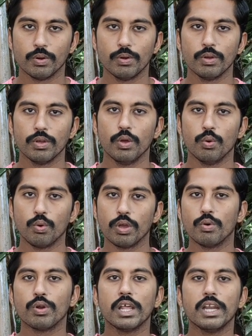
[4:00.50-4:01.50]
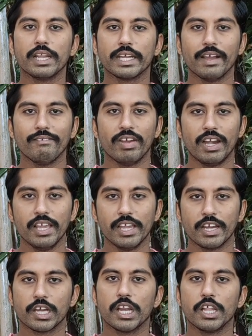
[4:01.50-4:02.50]
இருக்கும் உங்க உடல்ல இருக்க வெள்ளை
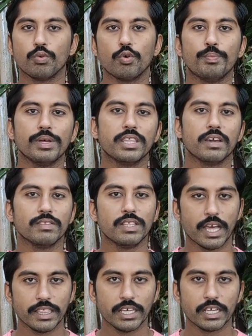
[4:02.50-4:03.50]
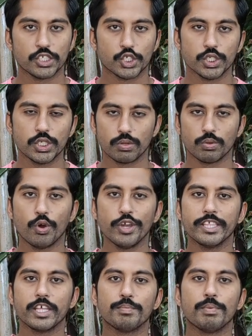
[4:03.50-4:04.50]
அணுக்களின் உற்பத்தியை வந்து அதிகரிச்சு
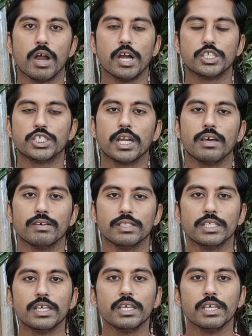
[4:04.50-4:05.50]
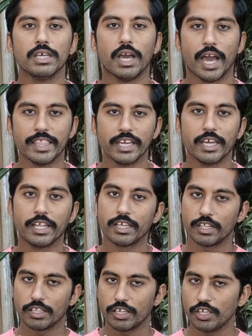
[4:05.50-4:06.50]
நோய் எதிர்ப்பு ஆற்றலை வந்து
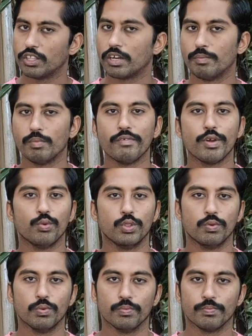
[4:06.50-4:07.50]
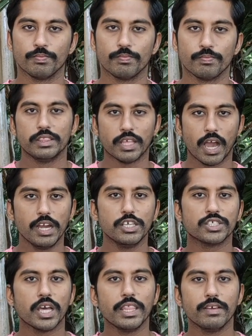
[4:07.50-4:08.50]
அதிகரிக்கிறதுக்கு இது ரொம்பவே உதவும்
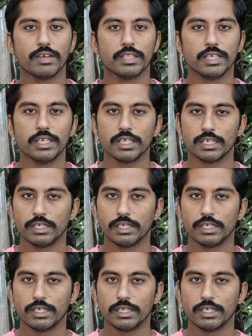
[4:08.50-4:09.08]
தாலி சாதி வந்து